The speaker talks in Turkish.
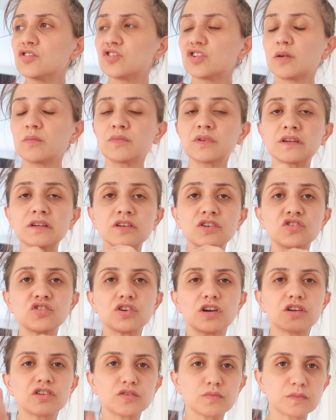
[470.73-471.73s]
Camları
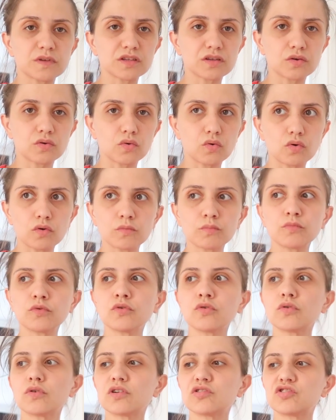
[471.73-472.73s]
hiç açmasak
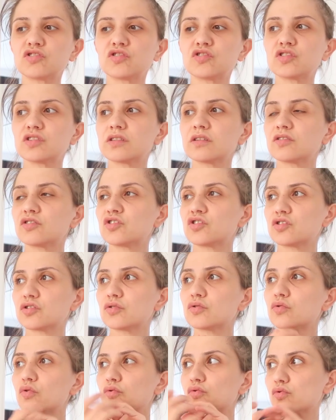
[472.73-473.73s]
olmuyor. Açınca da
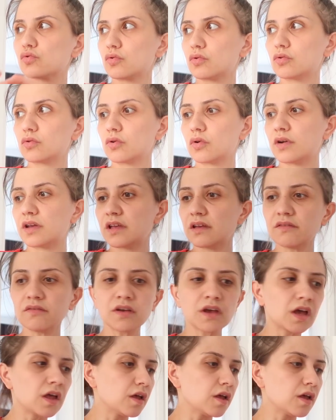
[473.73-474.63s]
aşırı toz oluyor ev.